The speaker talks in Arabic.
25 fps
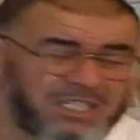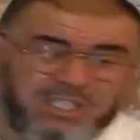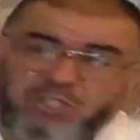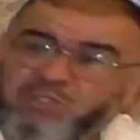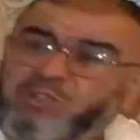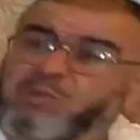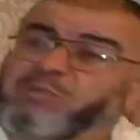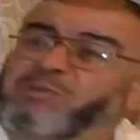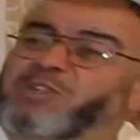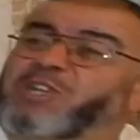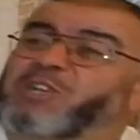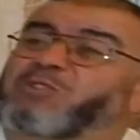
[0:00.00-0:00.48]

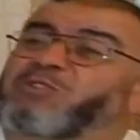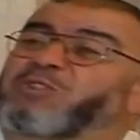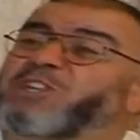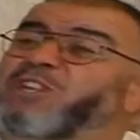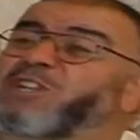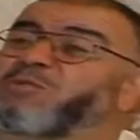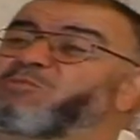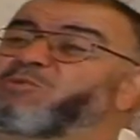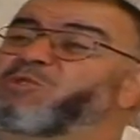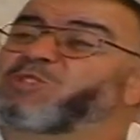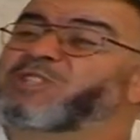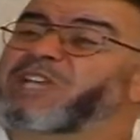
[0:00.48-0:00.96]
يمكن
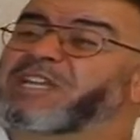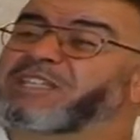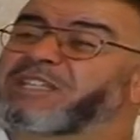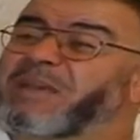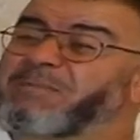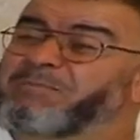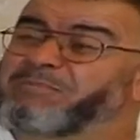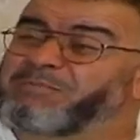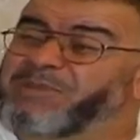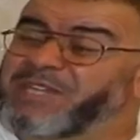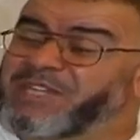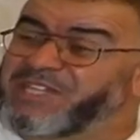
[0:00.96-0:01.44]

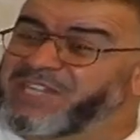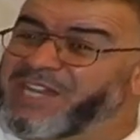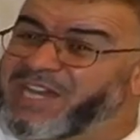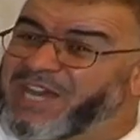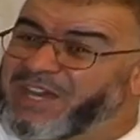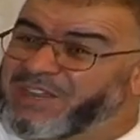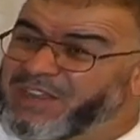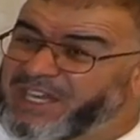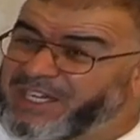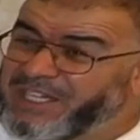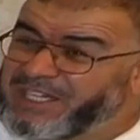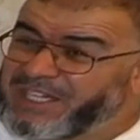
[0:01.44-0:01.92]
للمتتبع
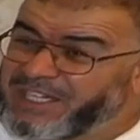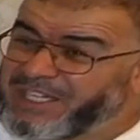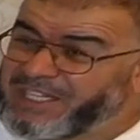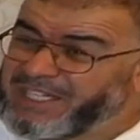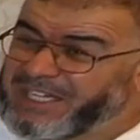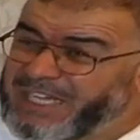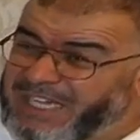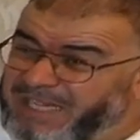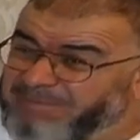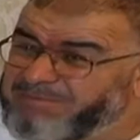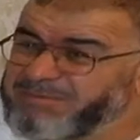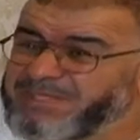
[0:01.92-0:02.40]
لهذا
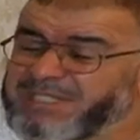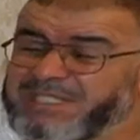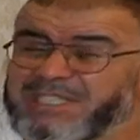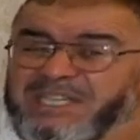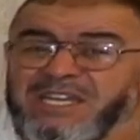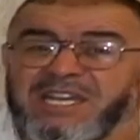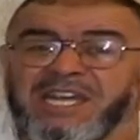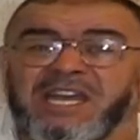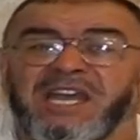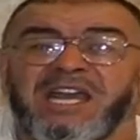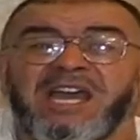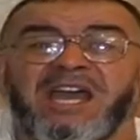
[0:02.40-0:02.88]
الإعلام
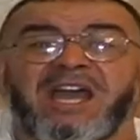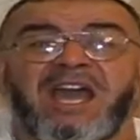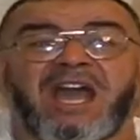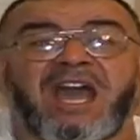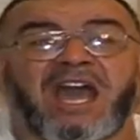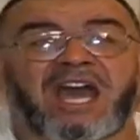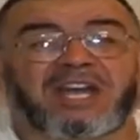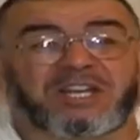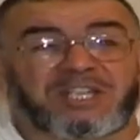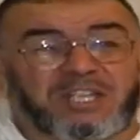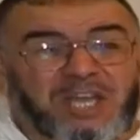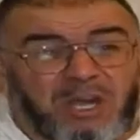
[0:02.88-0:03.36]

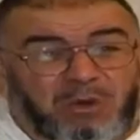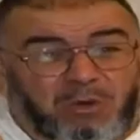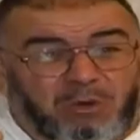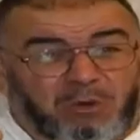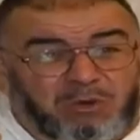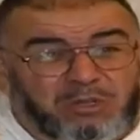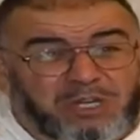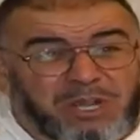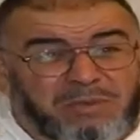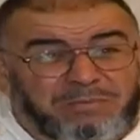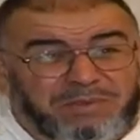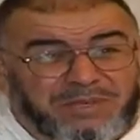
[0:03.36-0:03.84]
أن
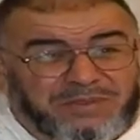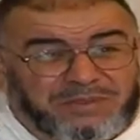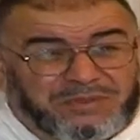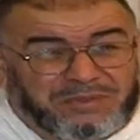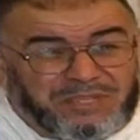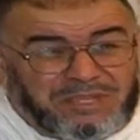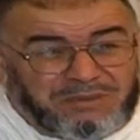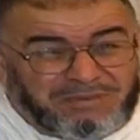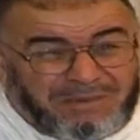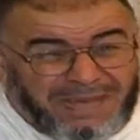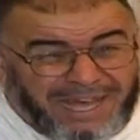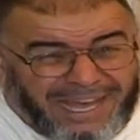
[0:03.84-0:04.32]
يخرج
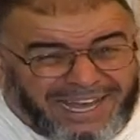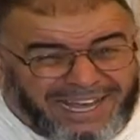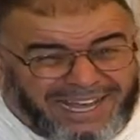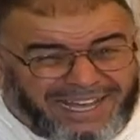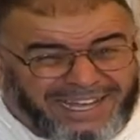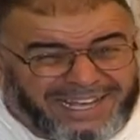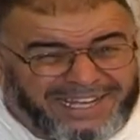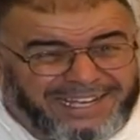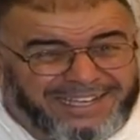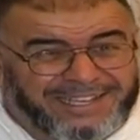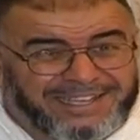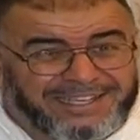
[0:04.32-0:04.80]

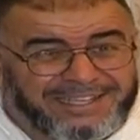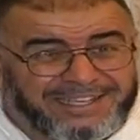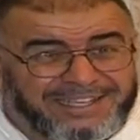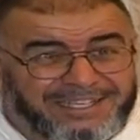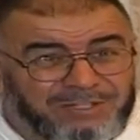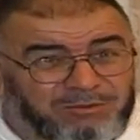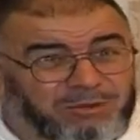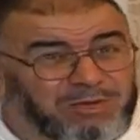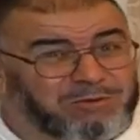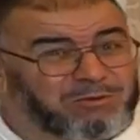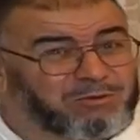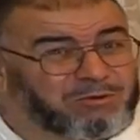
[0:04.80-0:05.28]
بانطباع
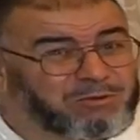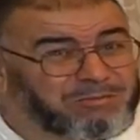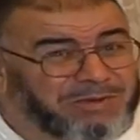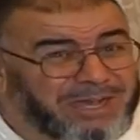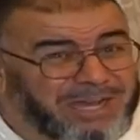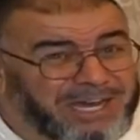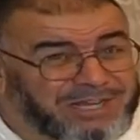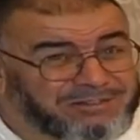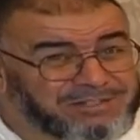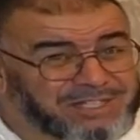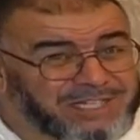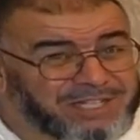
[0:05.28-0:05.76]
يكون يكون ما
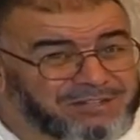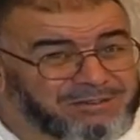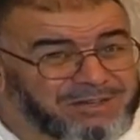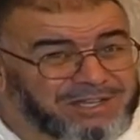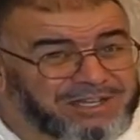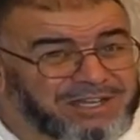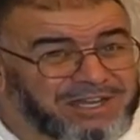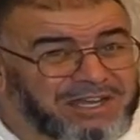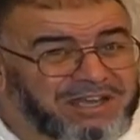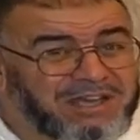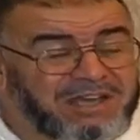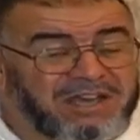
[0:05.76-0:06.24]
يعرف
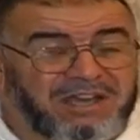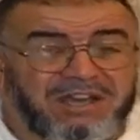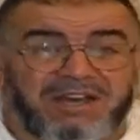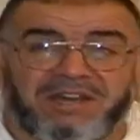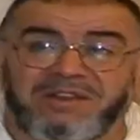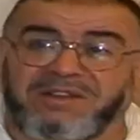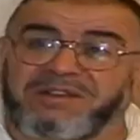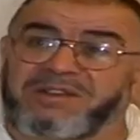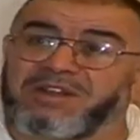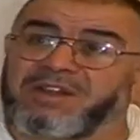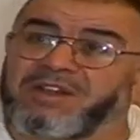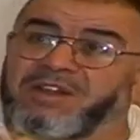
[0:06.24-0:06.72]
الإخوان
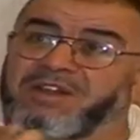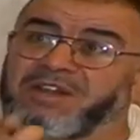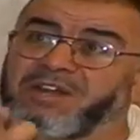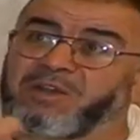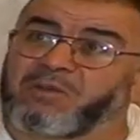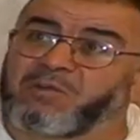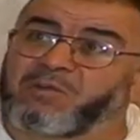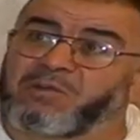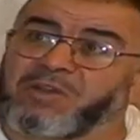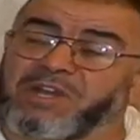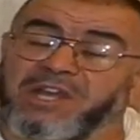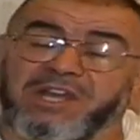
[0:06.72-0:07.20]
أن
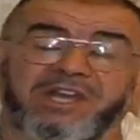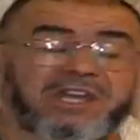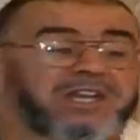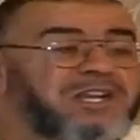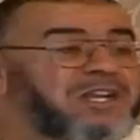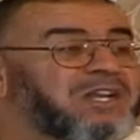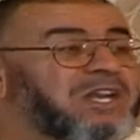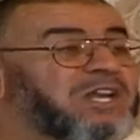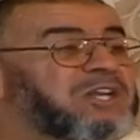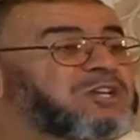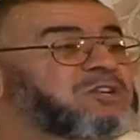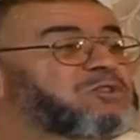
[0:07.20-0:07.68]
هؤلاء
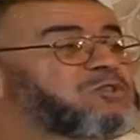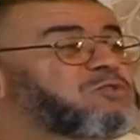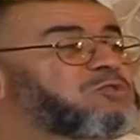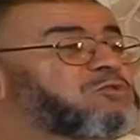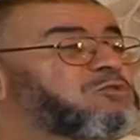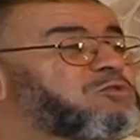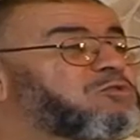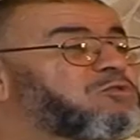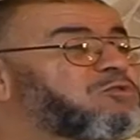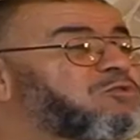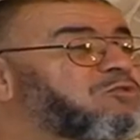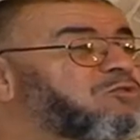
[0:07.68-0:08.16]

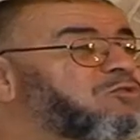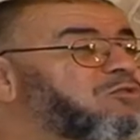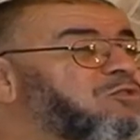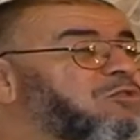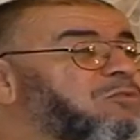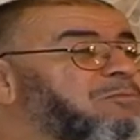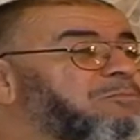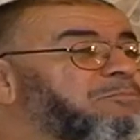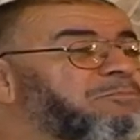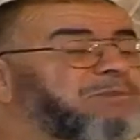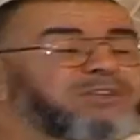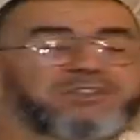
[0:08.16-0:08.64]
ليسوا
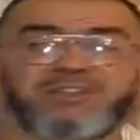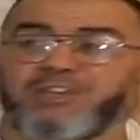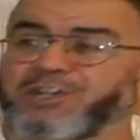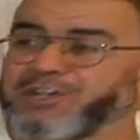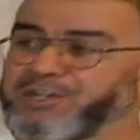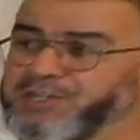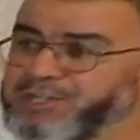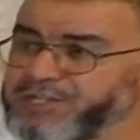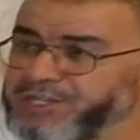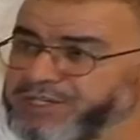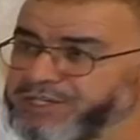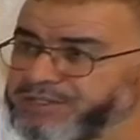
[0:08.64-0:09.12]

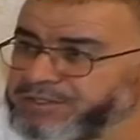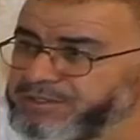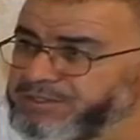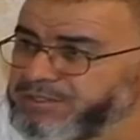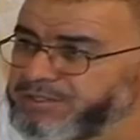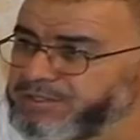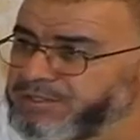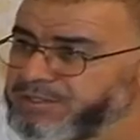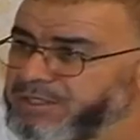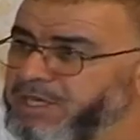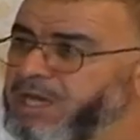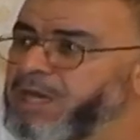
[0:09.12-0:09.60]
مصريين
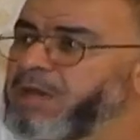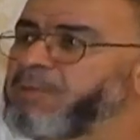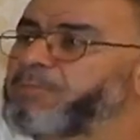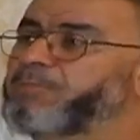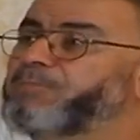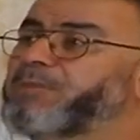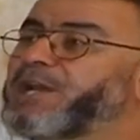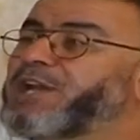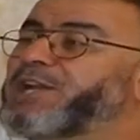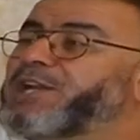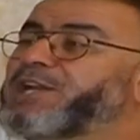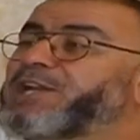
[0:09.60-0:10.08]

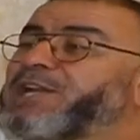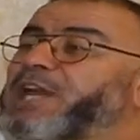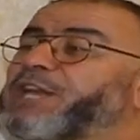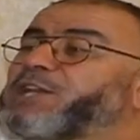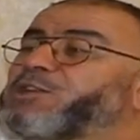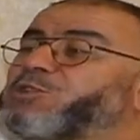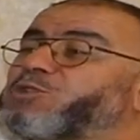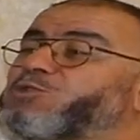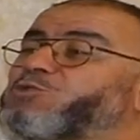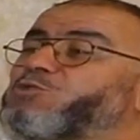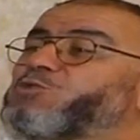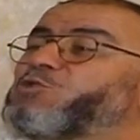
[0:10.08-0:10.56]
بل
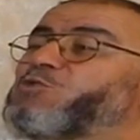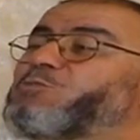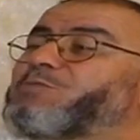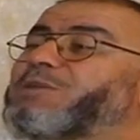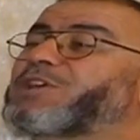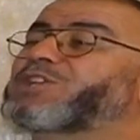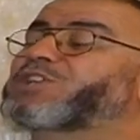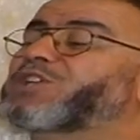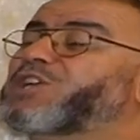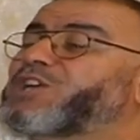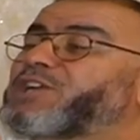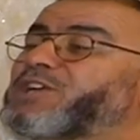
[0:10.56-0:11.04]
ليسوا
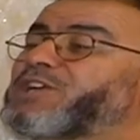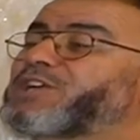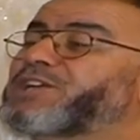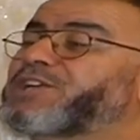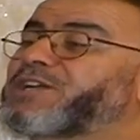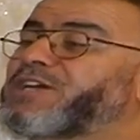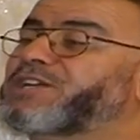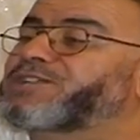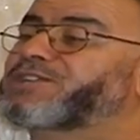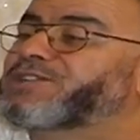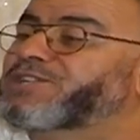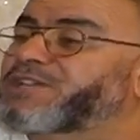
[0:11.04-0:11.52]

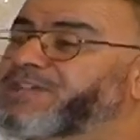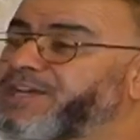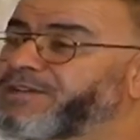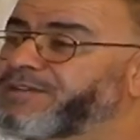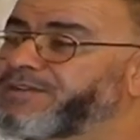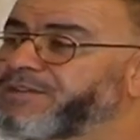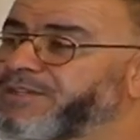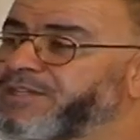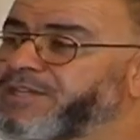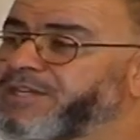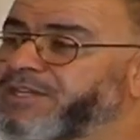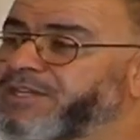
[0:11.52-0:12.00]
بشرا أصلا